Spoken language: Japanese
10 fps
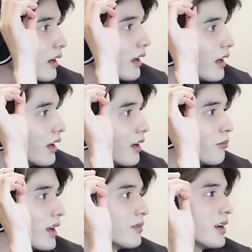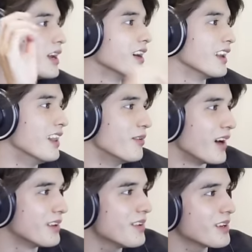えー、〇〇くんと〇
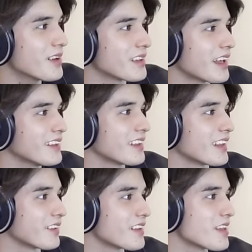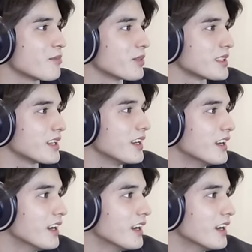〇〇何なんだろうな、3文字。